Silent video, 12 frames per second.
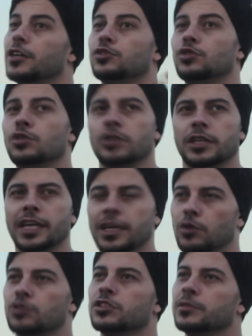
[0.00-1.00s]
Ya yok ya
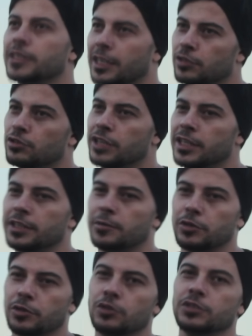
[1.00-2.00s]
o zaman ya güzel de
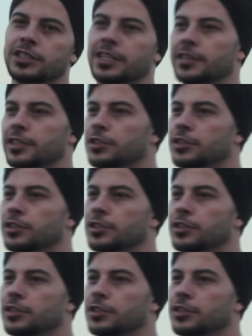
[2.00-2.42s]
böyle onu da zaten